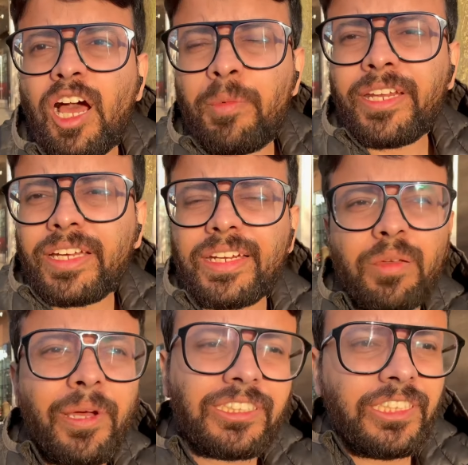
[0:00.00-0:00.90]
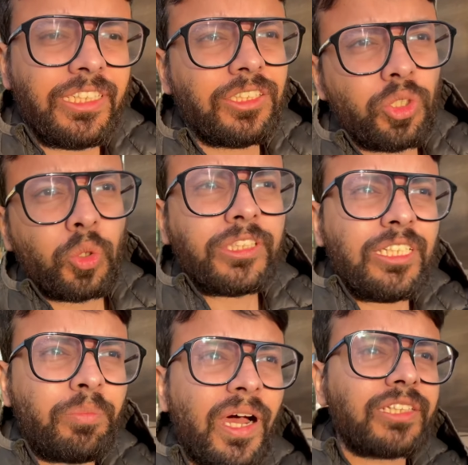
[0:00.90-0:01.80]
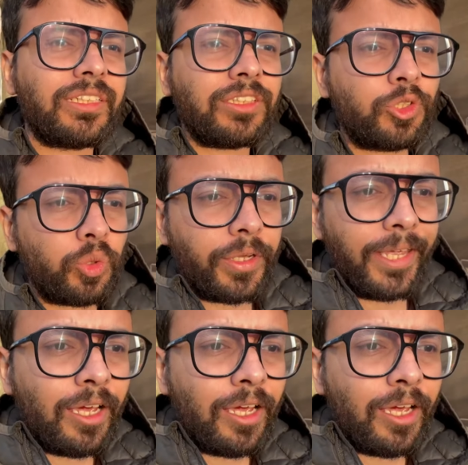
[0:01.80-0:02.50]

हमारे घर के पास ही दो तीन पार्क्स है तो